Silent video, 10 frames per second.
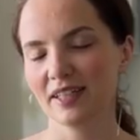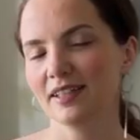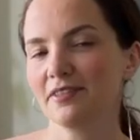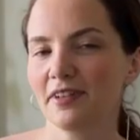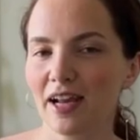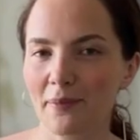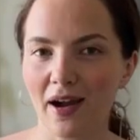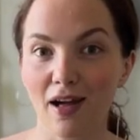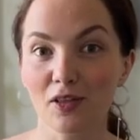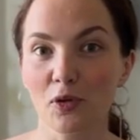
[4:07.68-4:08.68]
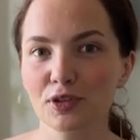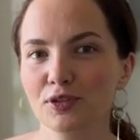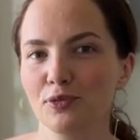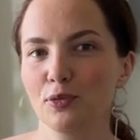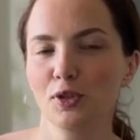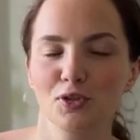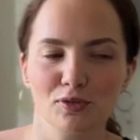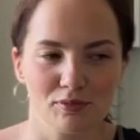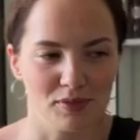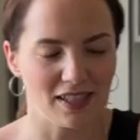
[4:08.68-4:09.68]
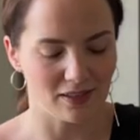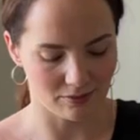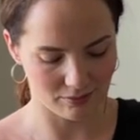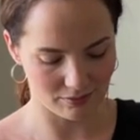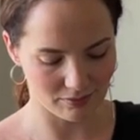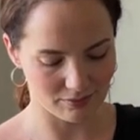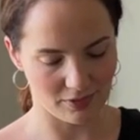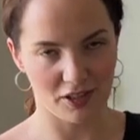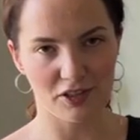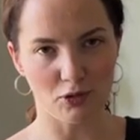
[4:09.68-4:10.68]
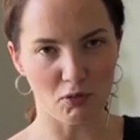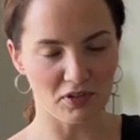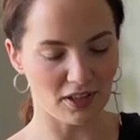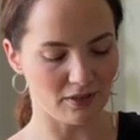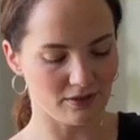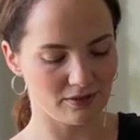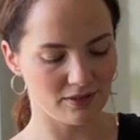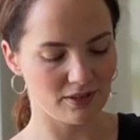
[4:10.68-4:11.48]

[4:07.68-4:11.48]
Теперь открываем холодную воду. У меня газированная.